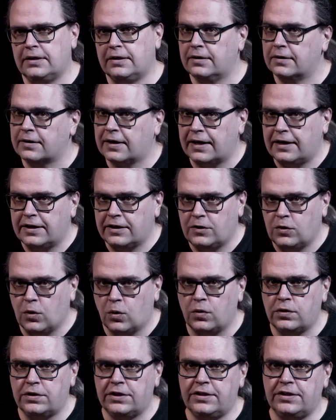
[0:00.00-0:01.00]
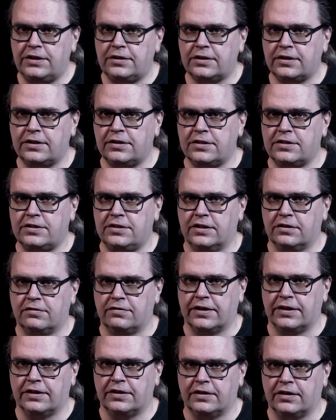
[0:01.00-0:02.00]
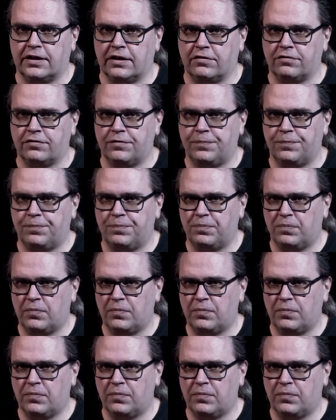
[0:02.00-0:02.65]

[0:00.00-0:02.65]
Die Religion, die nicht kritisiert werden darf.